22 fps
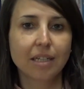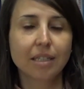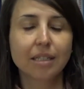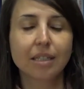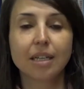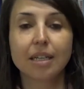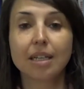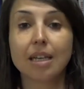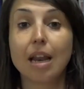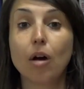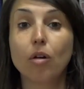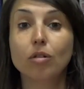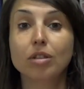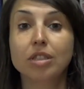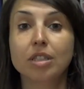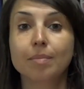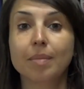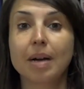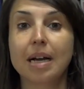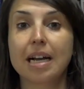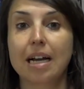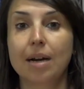Esta es la
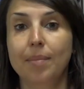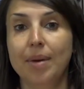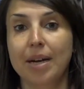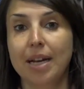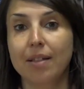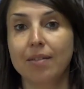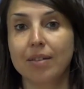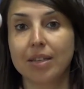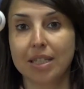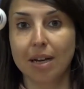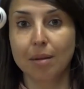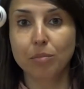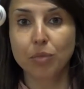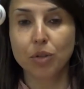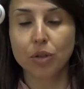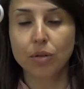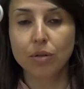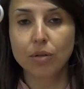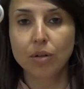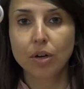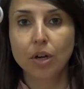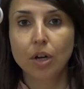última cámara de
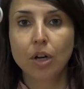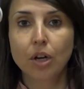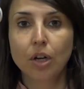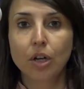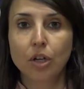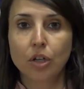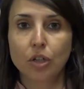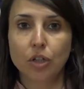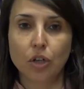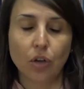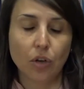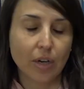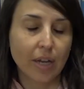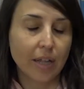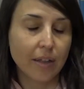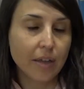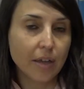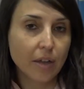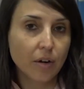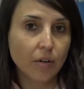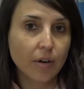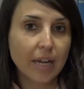Samsung. Nos
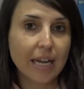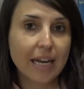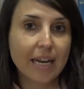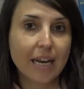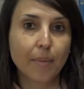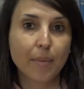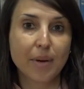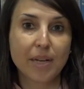la dieron en la